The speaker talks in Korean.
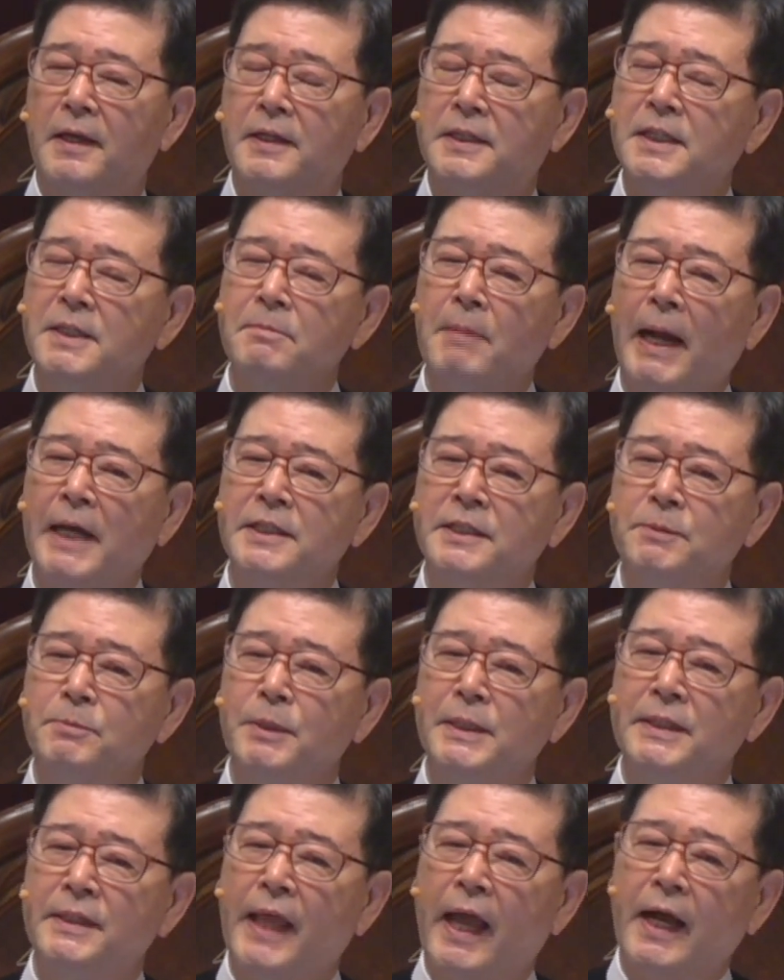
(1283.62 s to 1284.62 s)
그
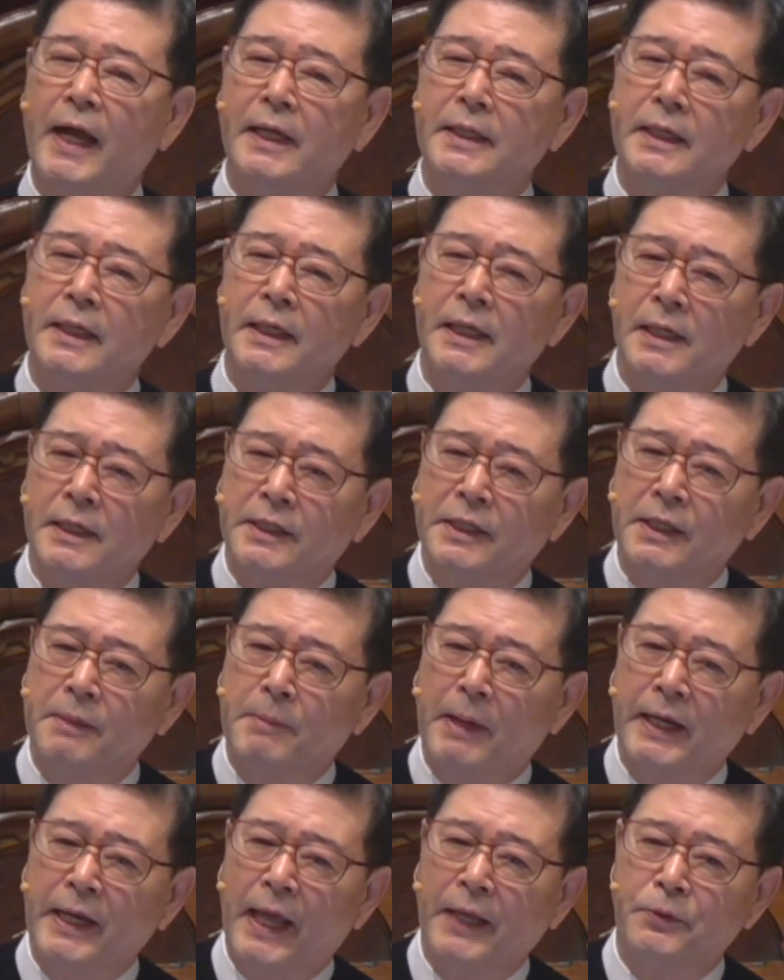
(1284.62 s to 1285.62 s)
말씀을 내가
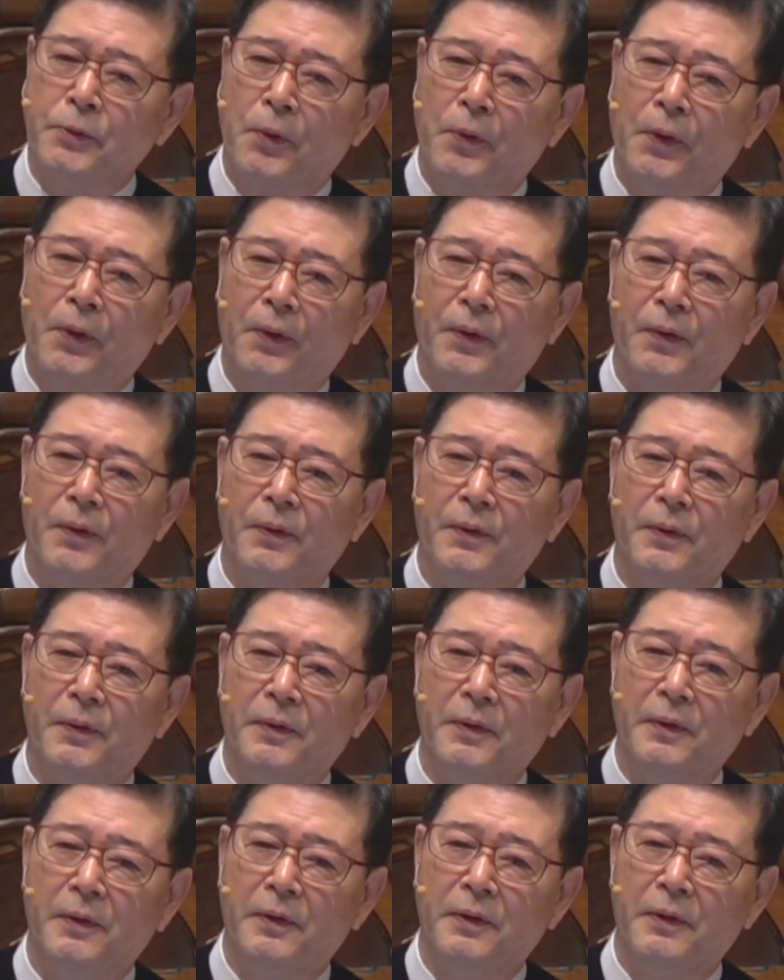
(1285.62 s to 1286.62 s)
읽기만 해도
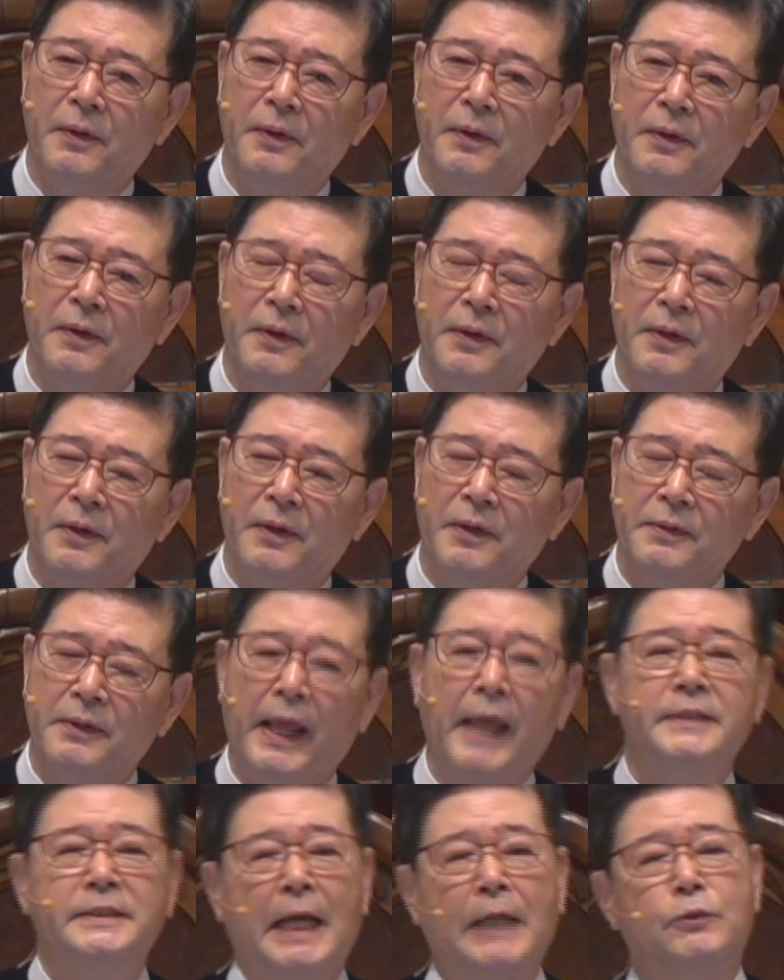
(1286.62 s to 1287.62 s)

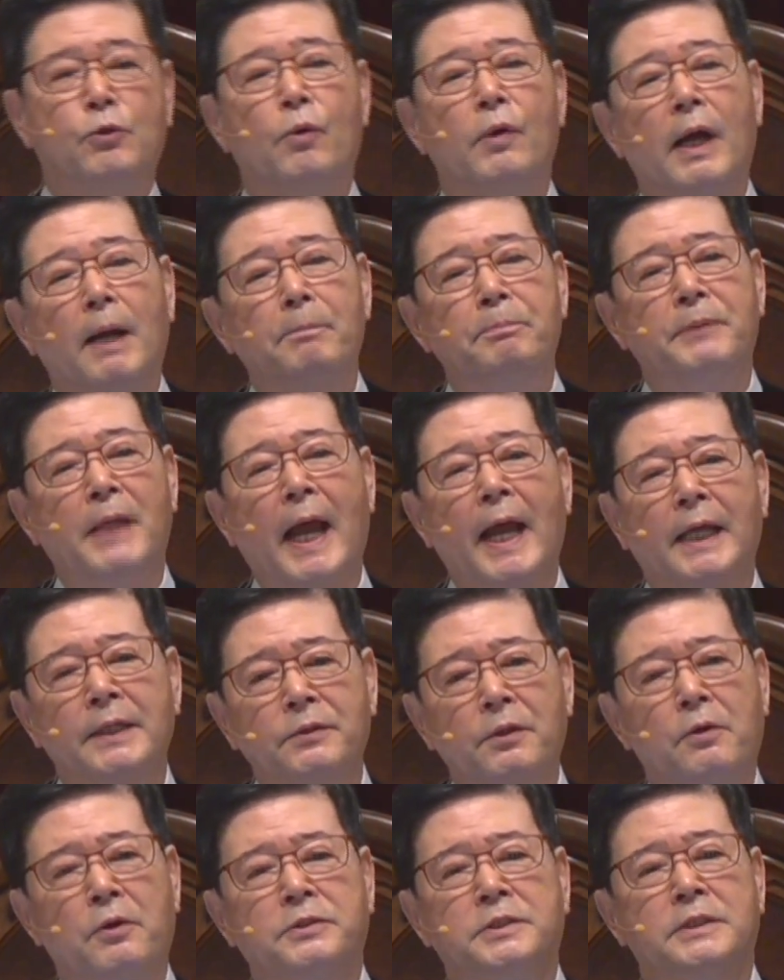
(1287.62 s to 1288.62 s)
내 자존감, 땅에
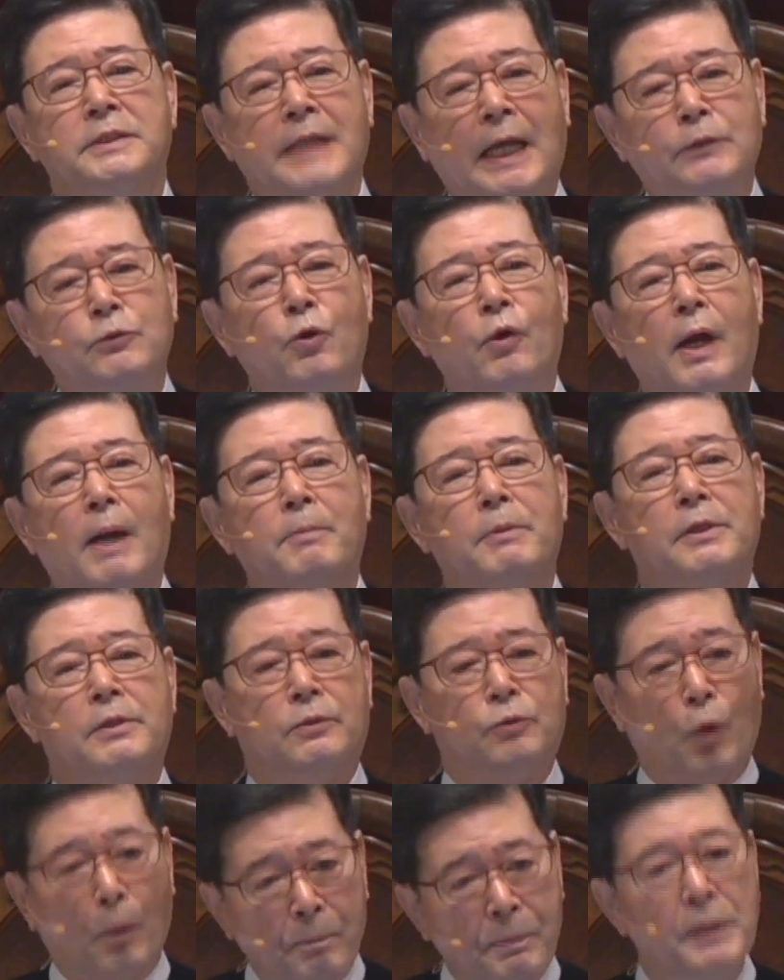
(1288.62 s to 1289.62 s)
떨어진
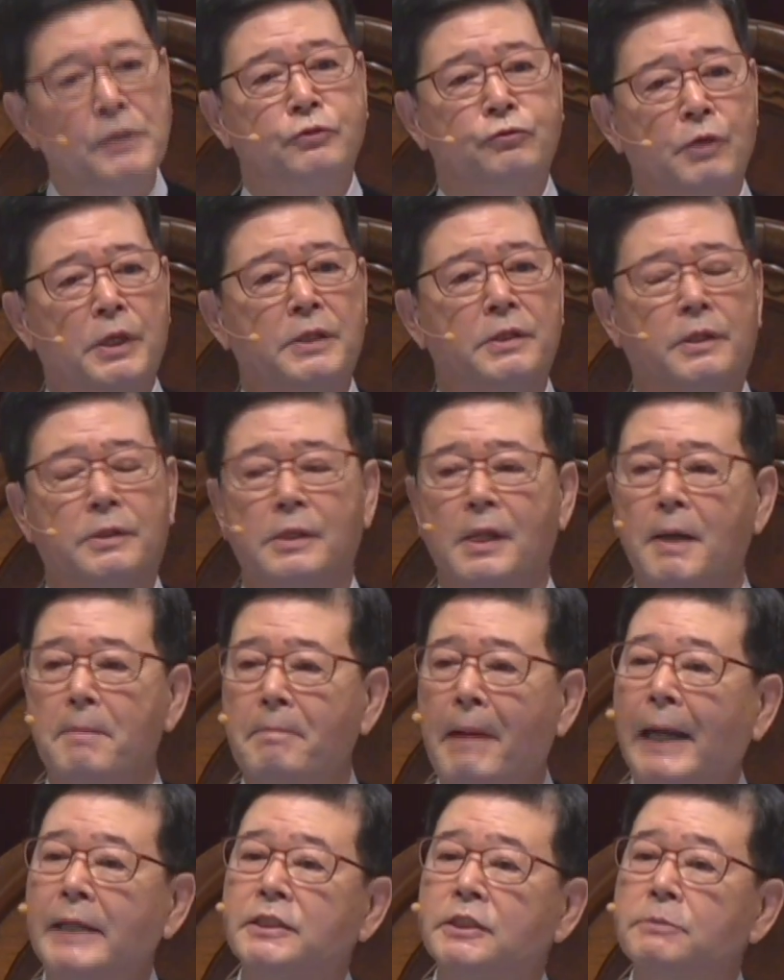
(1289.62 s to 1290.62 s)
자존감을 높일 수 있는
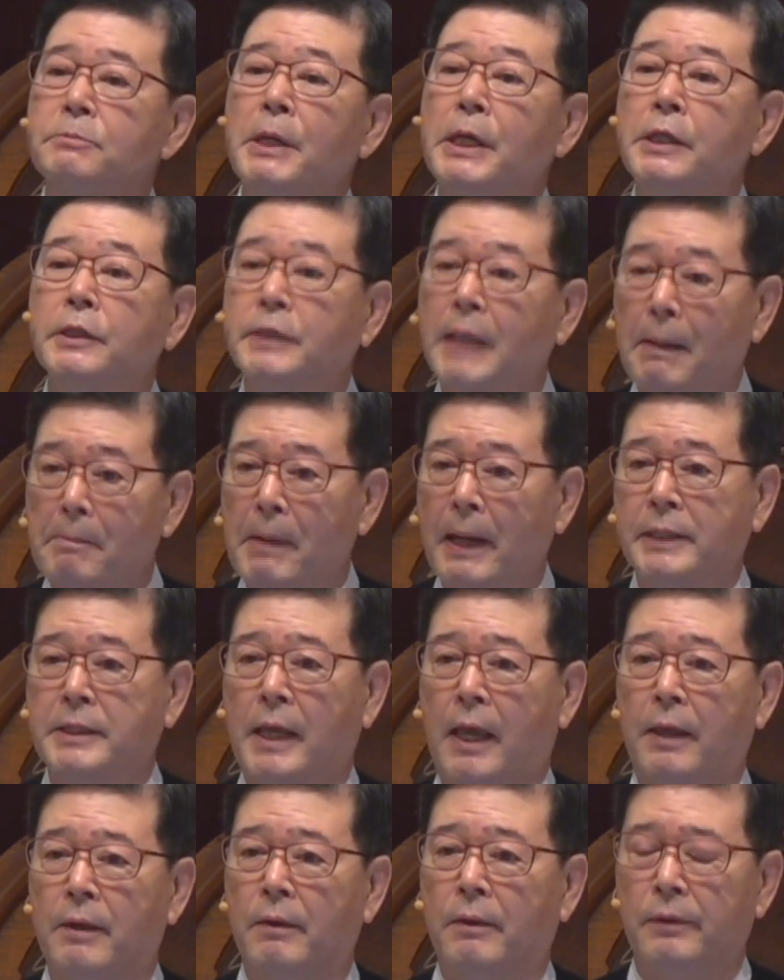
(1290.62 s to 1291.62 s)
말씀이 있단
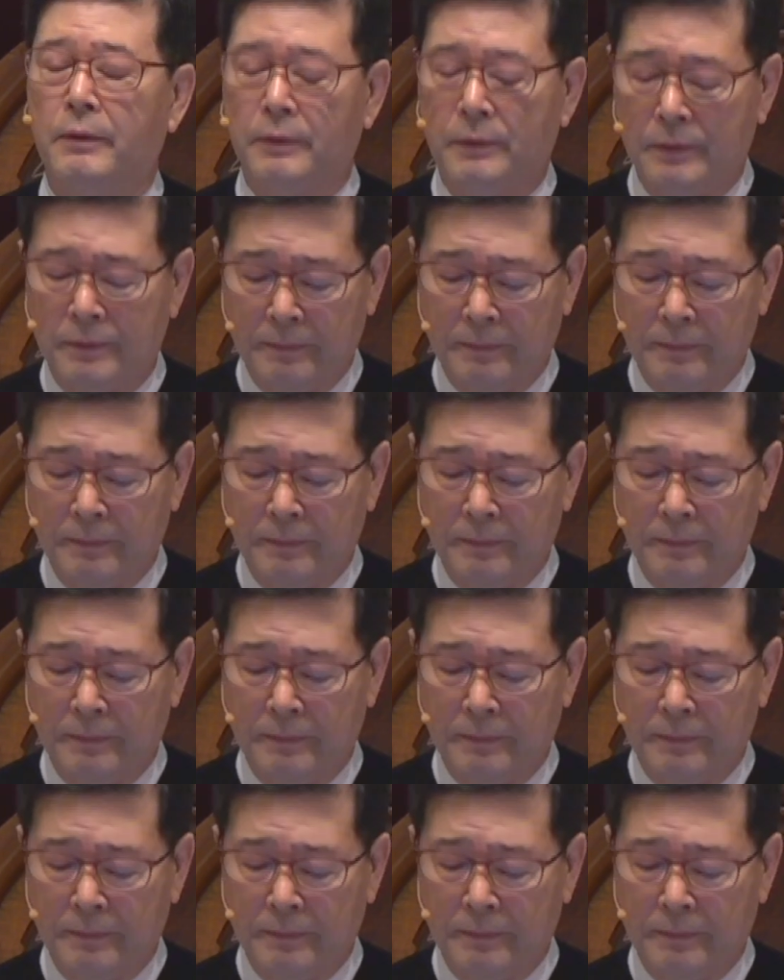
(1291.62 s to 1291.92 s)
말이에요.